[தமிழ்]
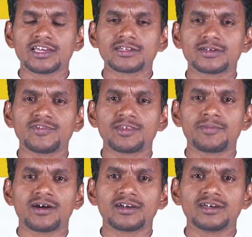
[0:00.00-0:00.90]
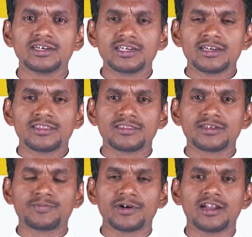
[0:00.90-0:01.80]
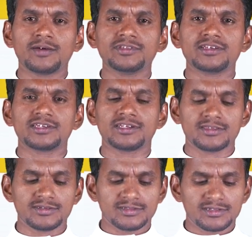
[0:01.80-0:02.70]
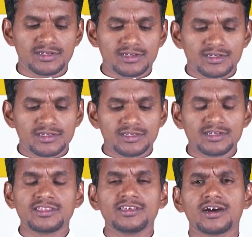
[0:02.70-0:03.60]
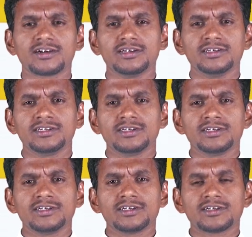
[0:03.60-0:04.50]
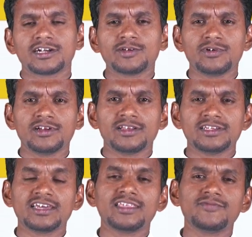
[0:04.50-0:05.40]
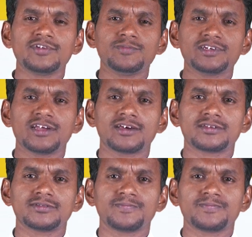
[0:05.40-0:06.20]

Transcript: கேட்கும் விதமாக இந்த திருப்பாடல் அமைந்திருக்கிறது இறுதியாக கடவுள் எதை விரும்புகிறார்